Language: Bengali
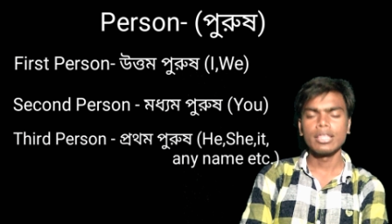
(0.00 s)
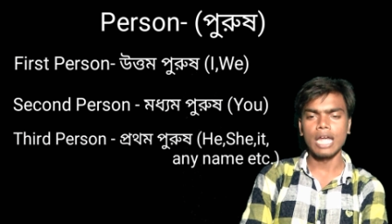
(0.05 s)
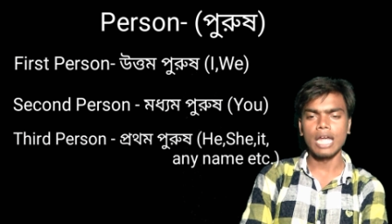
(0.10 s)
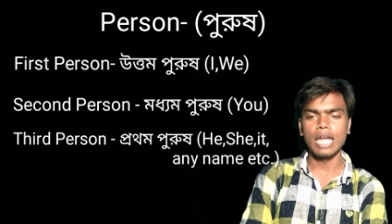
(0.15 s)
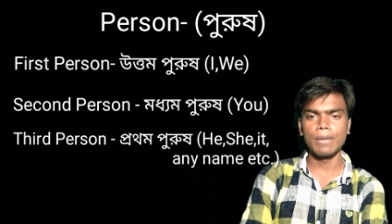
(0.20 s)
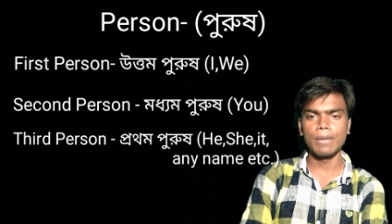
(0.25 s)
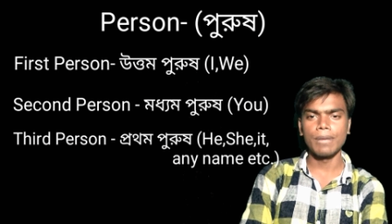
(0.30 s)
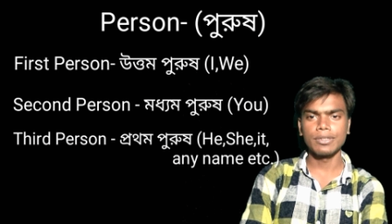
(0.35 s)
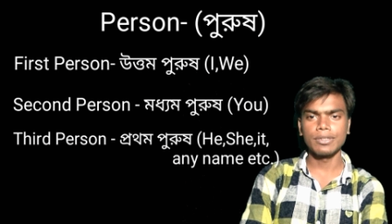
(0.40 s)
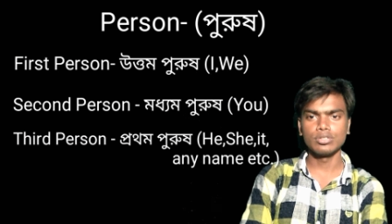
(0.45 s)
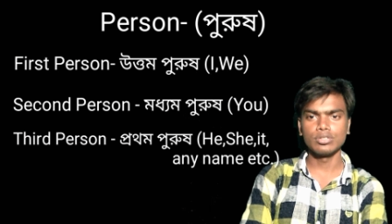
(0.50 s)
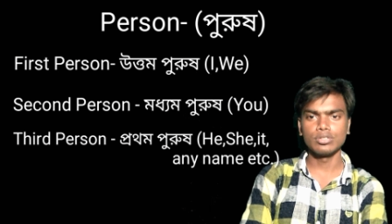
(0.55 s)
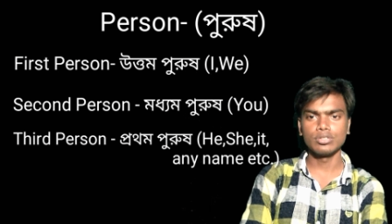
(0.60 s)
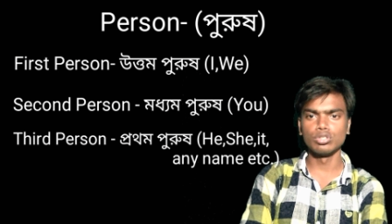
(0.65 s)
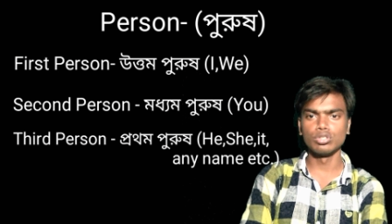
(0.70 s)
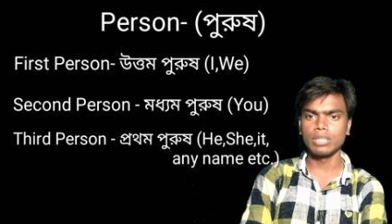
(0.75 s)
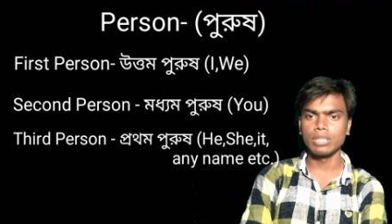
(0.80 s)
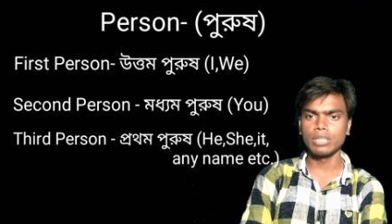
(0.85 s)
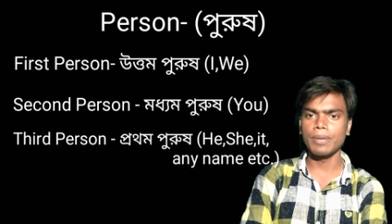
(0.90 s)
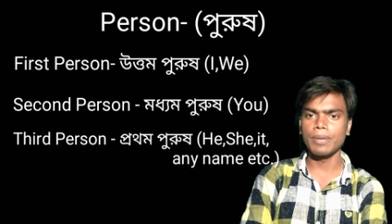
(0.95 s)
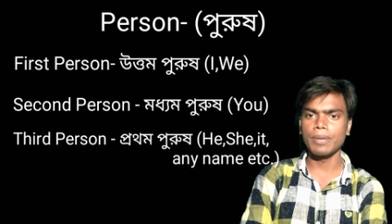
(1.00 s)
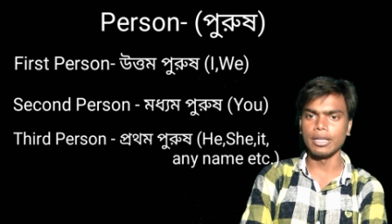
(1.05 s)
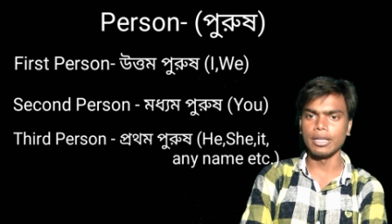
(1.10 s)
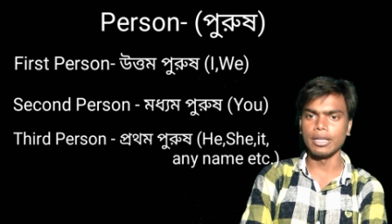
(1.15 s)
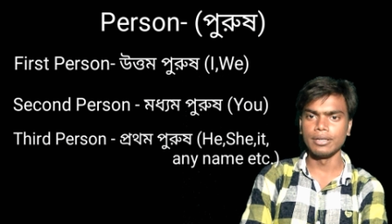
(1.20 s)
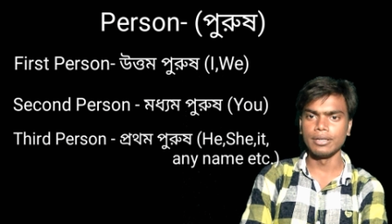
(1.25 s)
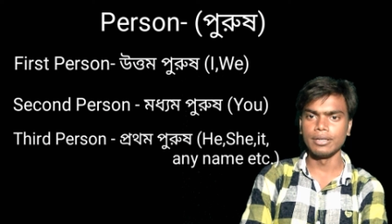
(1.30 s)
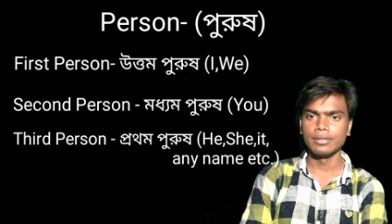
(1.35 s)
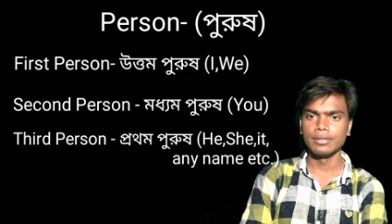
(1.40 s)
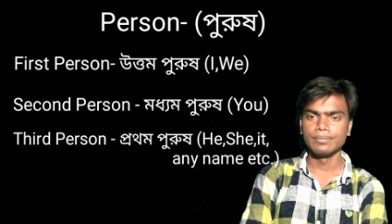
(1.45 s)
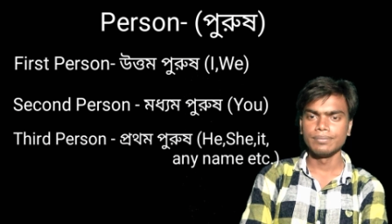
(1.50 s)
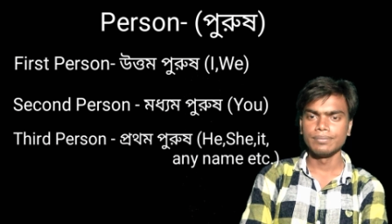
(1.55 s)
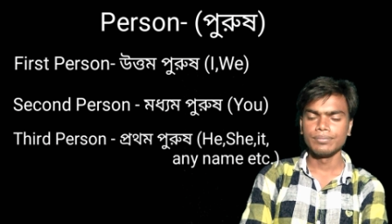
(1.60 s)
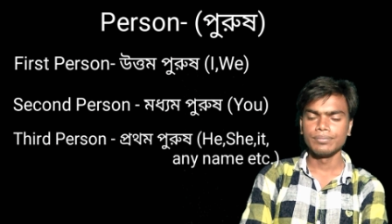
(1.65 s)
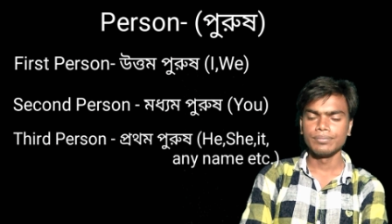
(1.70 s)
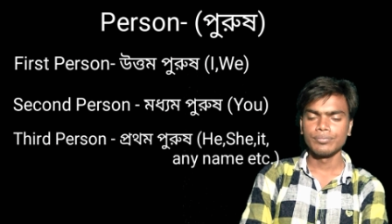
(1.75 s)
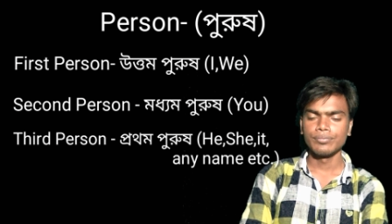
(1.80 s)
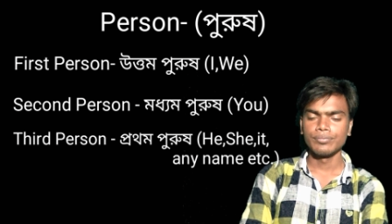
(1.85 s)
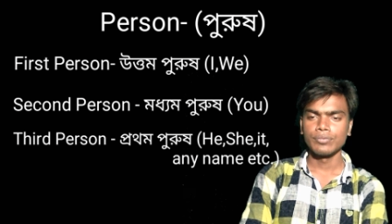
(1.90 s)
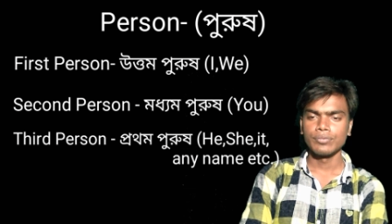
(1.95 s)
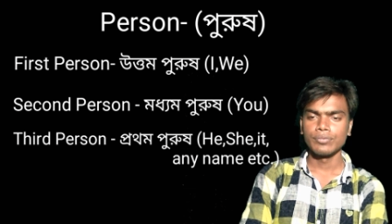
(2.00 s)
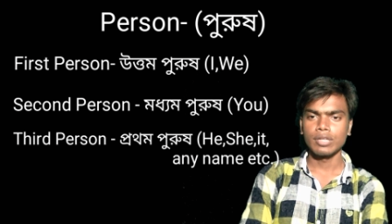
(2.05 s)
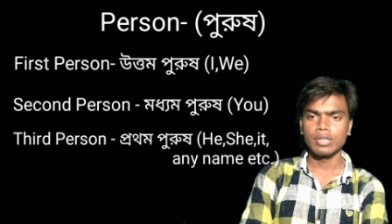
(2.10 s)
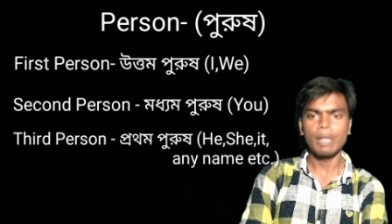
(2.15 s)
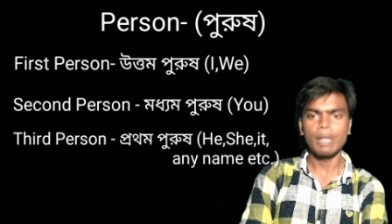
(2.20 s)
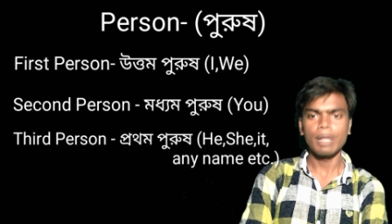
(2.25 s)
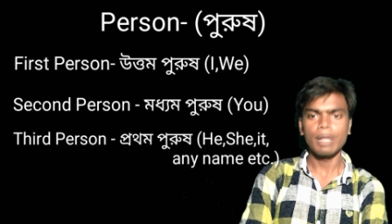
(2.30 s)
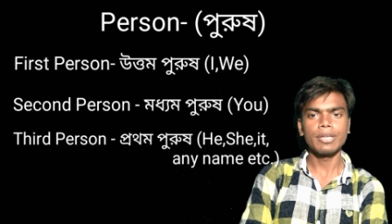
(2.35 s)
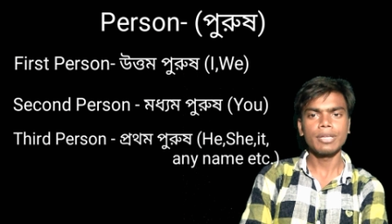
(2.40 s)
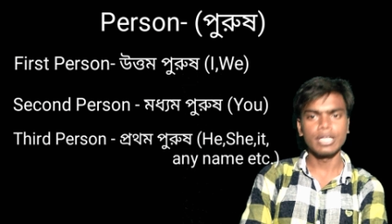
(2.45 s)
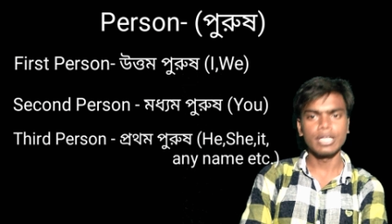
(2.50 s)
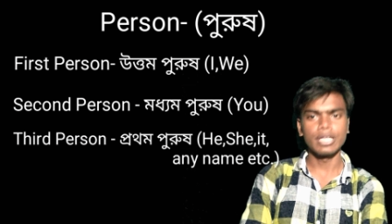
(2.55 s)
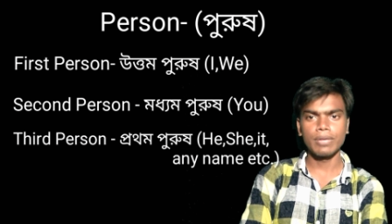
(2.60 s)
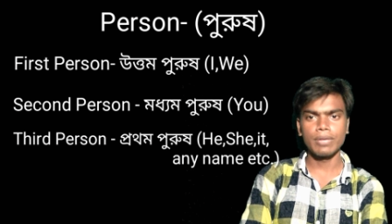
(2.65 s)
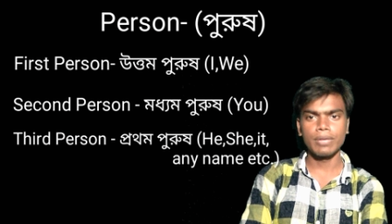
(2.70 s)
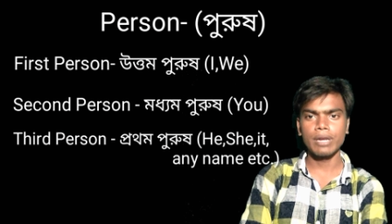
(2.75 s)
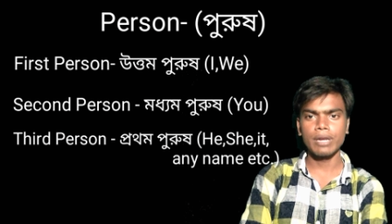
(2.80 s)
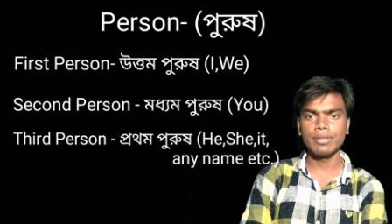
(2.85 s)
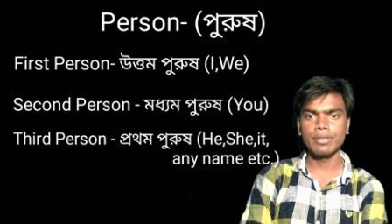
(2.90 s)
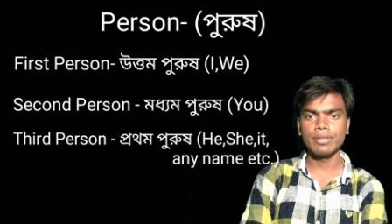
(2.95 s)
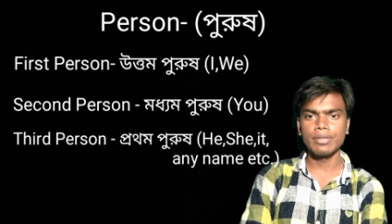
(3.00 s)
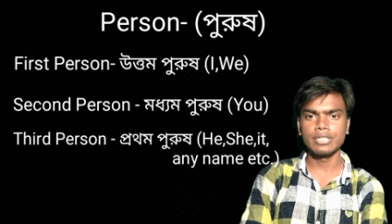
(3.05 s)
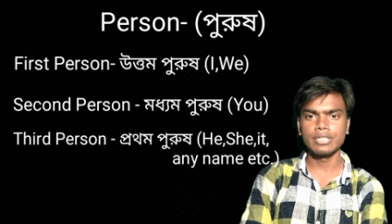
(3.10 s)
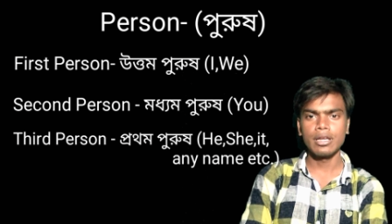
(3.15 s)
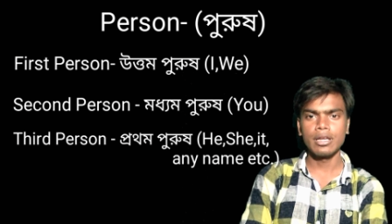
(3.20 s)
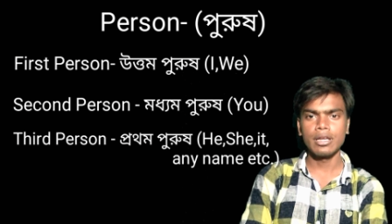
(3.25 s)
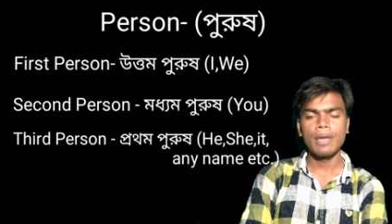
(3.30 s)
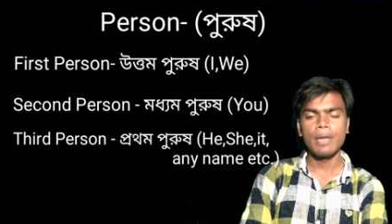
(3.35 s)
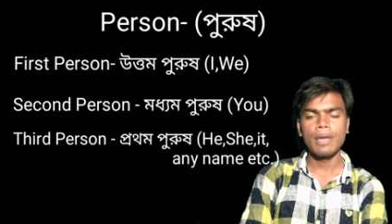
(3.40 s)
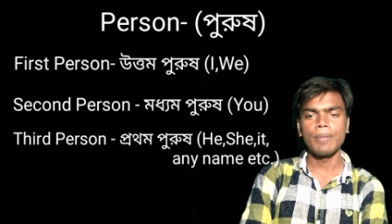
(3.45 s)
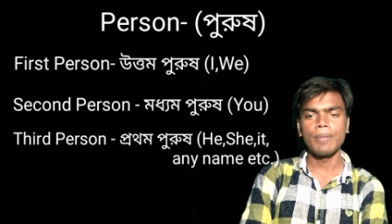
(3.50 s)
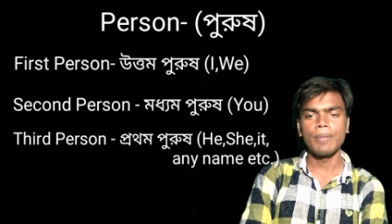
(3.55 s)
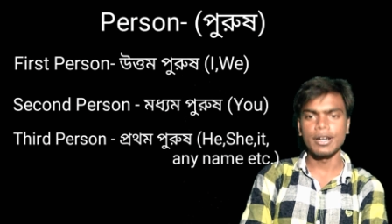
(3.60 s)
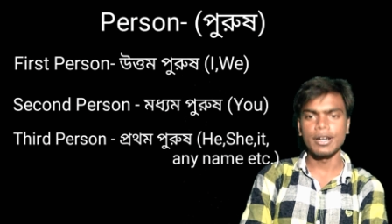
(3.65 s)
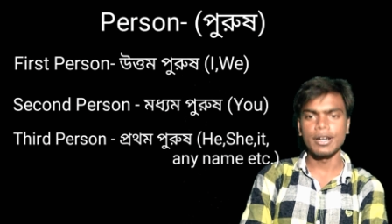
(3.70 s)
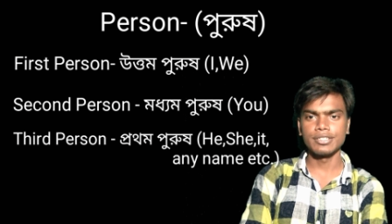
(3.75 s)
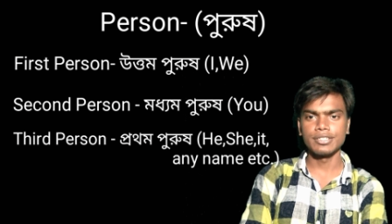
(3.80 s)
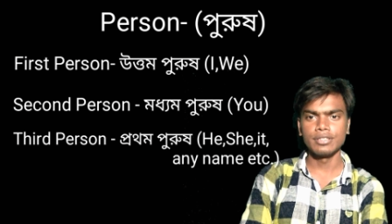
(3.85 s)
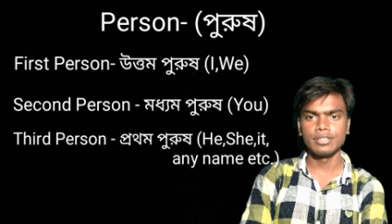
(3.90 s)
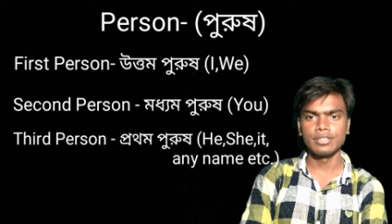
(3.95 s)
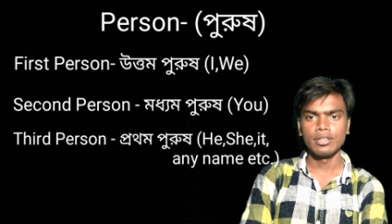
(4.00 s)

থার্ড পার্সন ধরতে পারি তাহলে আমরা জানতে পারলাম আজকের পার্সন